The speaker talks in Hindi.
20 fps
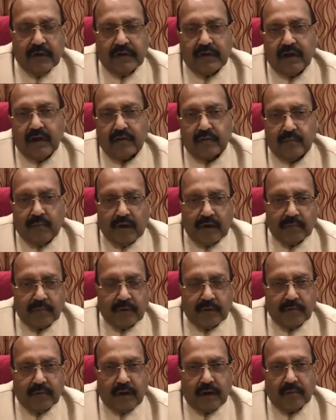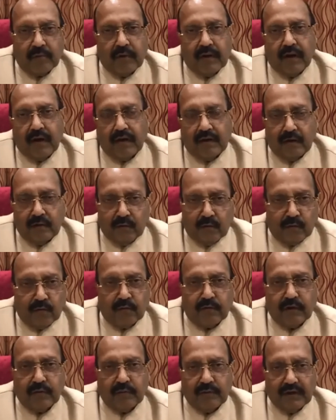बेटियां तुम्हारे परिवार में अन्य
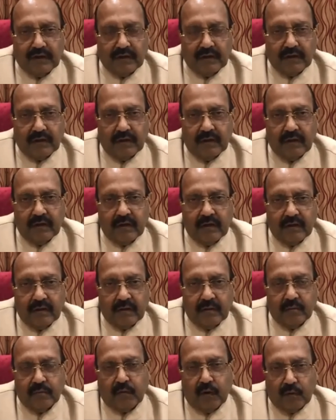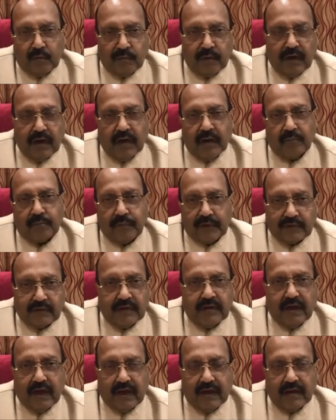लोगों की भी हैं बहुएं हैं
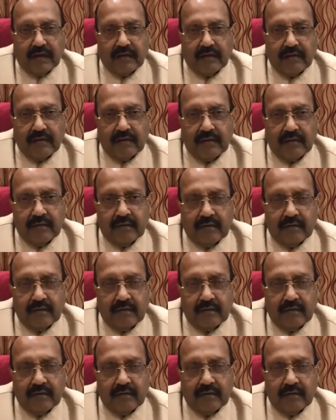पत्नियां हैं